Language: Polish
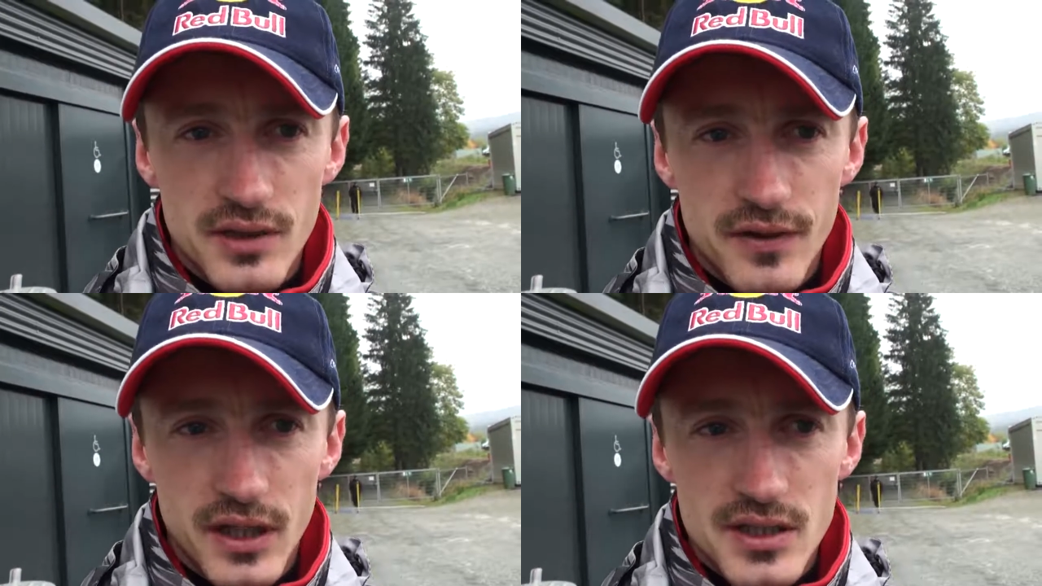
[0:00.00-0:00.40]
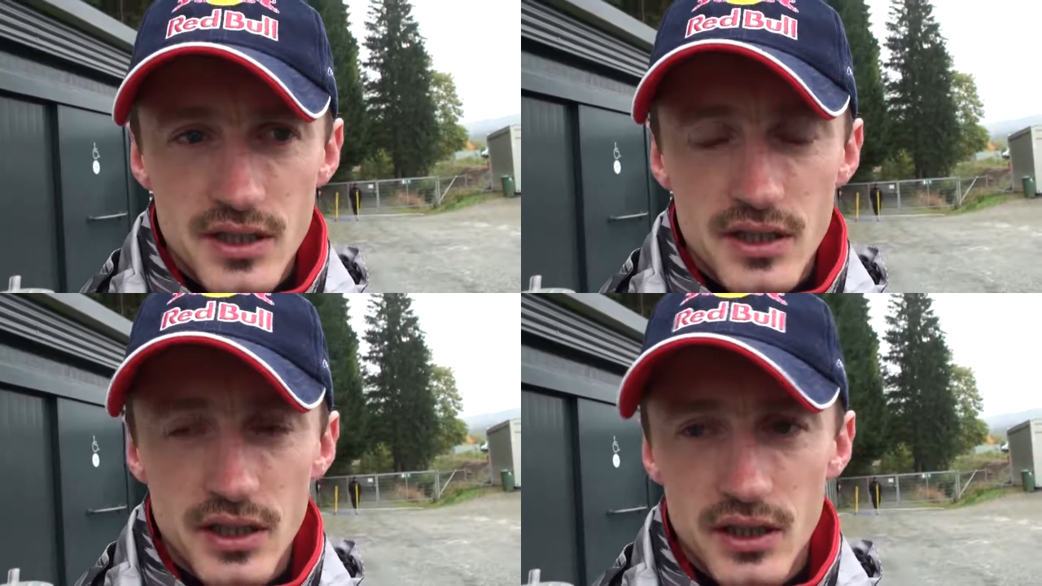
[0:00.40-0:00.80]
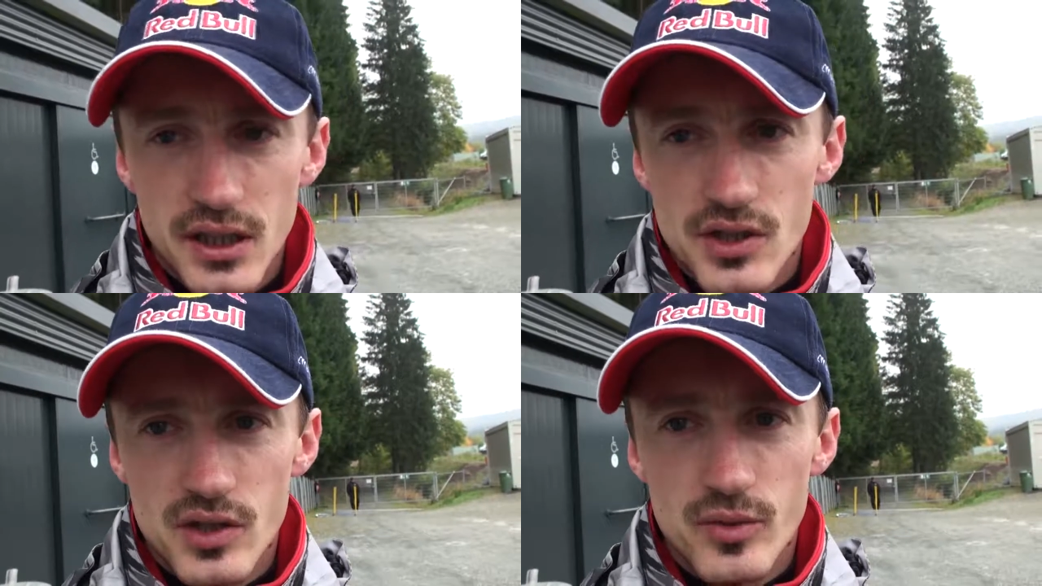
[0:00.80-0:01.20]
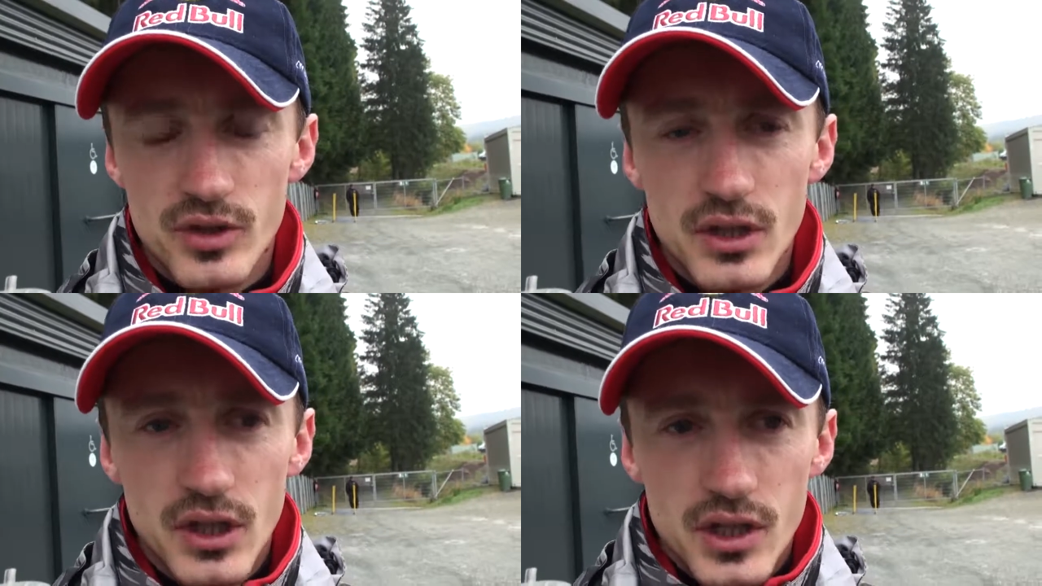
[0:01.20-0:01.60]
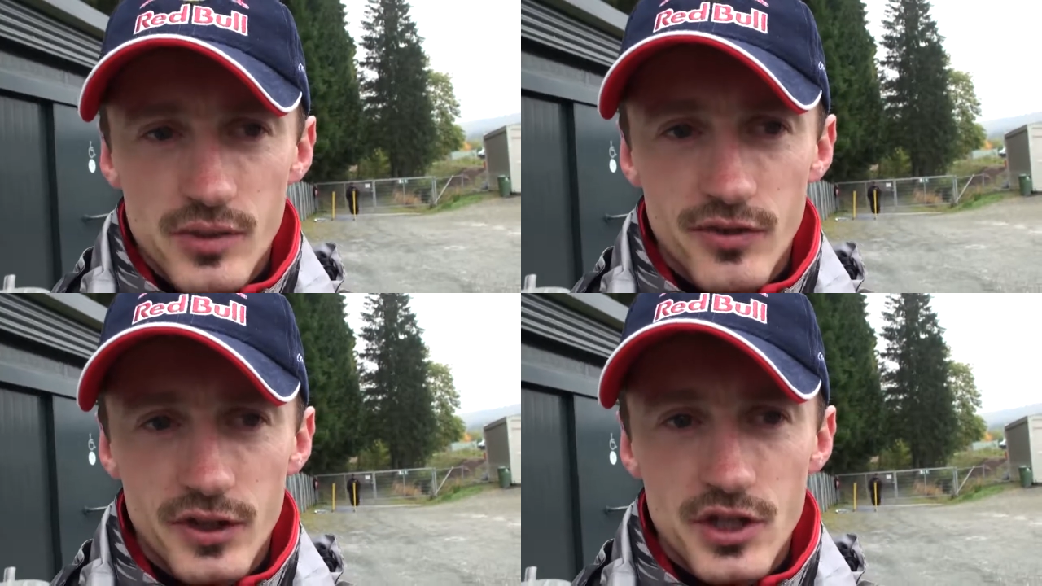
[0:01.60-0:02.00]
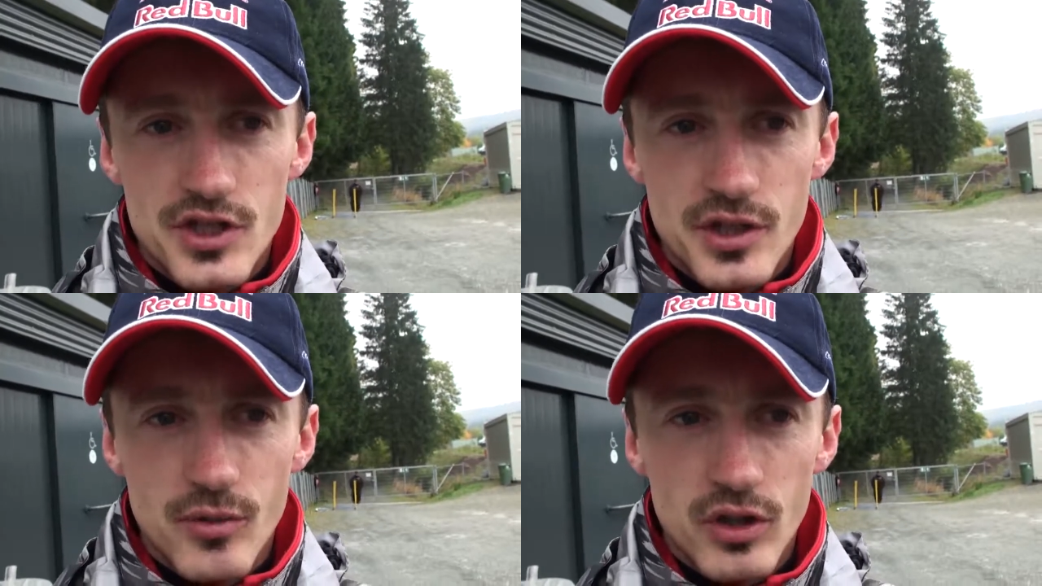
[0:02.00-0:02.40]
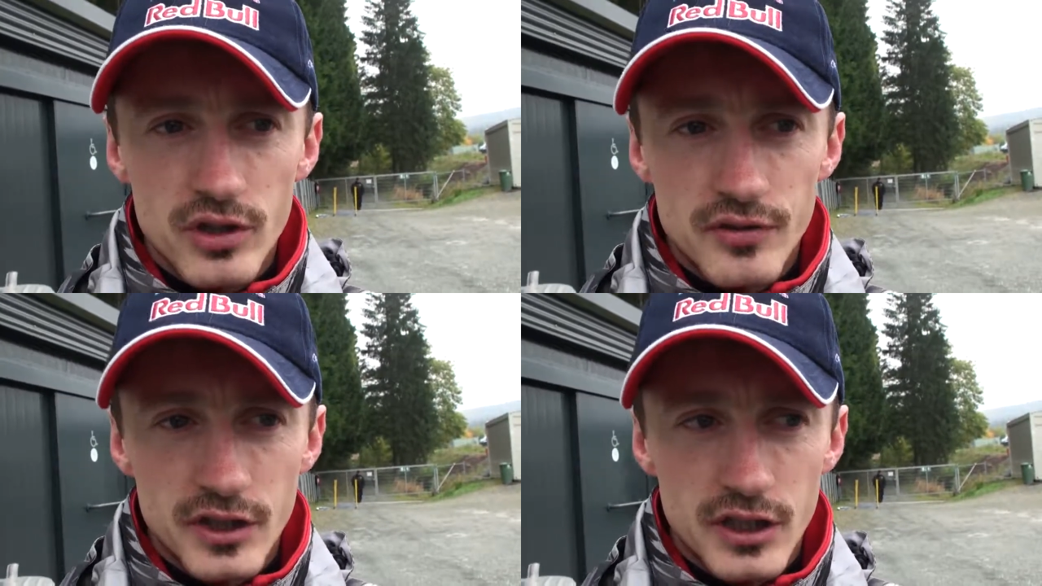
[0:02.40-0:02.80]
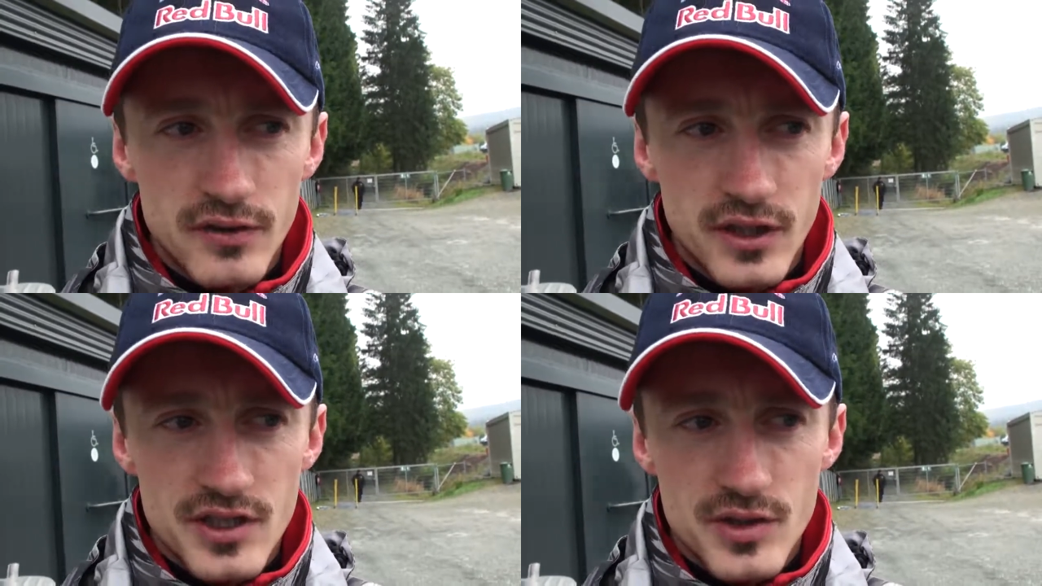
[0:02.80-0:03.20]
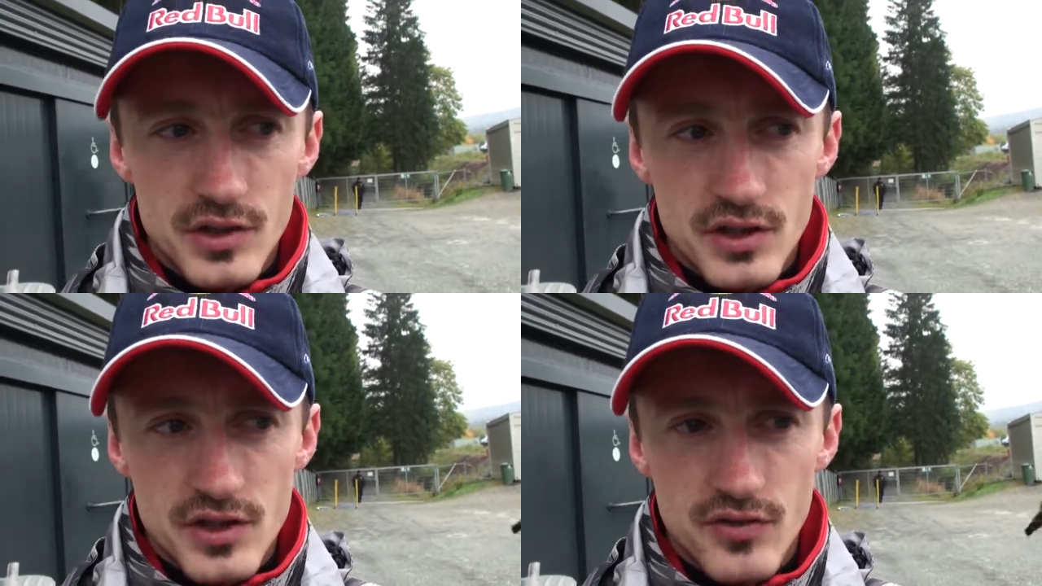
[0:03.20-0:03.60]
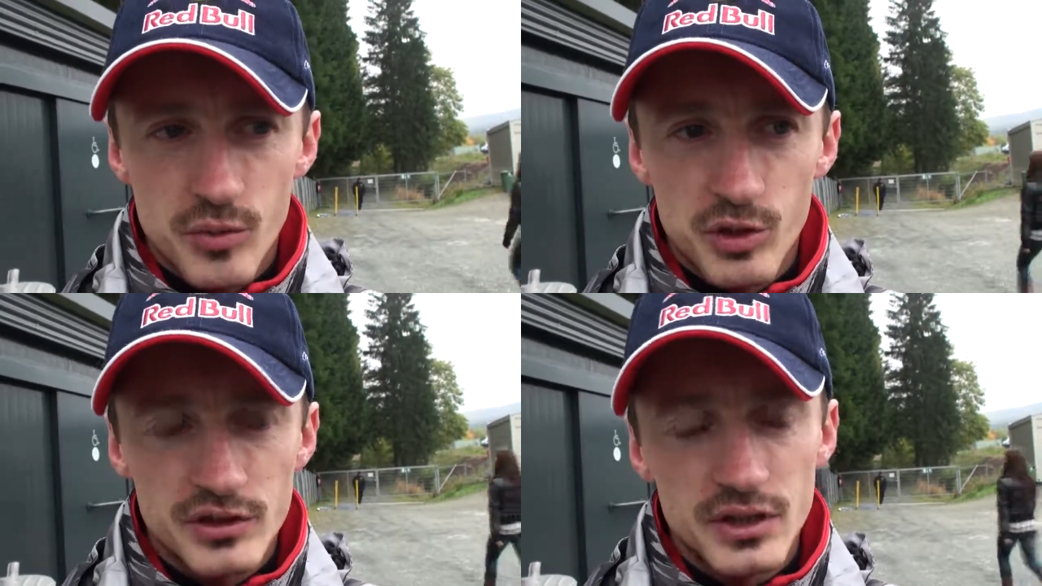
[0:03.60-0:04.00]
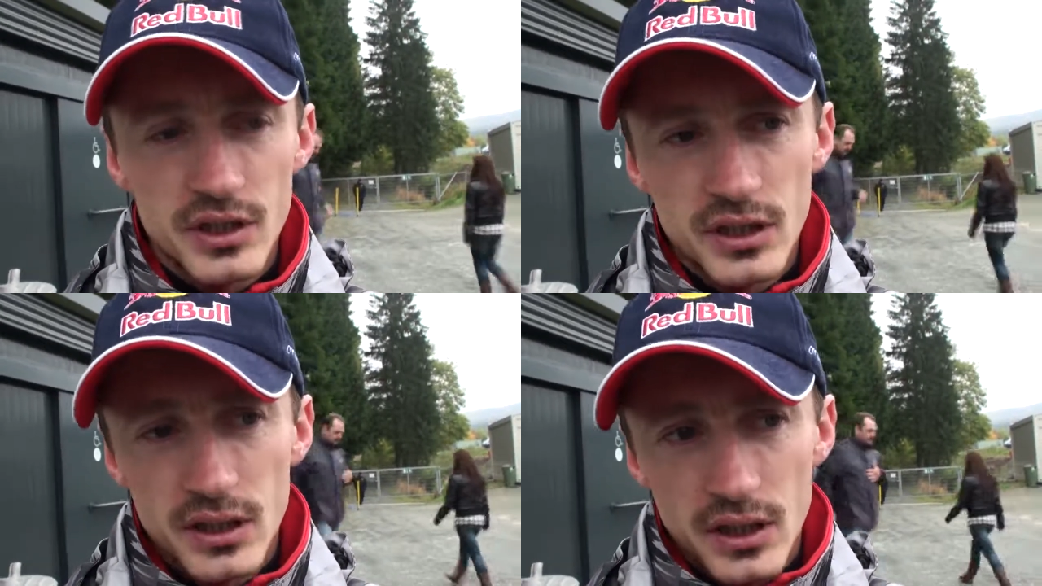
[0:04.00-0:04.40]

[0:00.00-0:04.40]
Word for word: rewelacyjnie, tak żeby, żeby faktycznie mogli wygrywać e, swobodnie,